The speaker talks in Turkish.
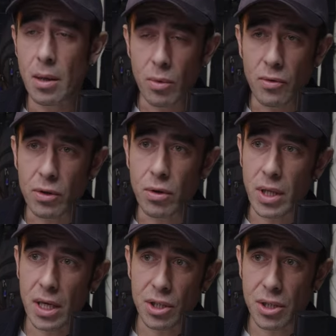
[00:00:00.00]
Bu
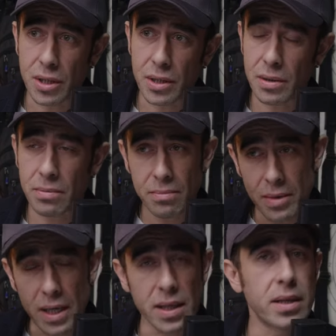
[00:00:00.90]
videodan çık,
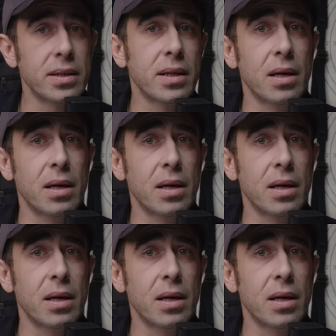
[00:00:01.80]
kaderini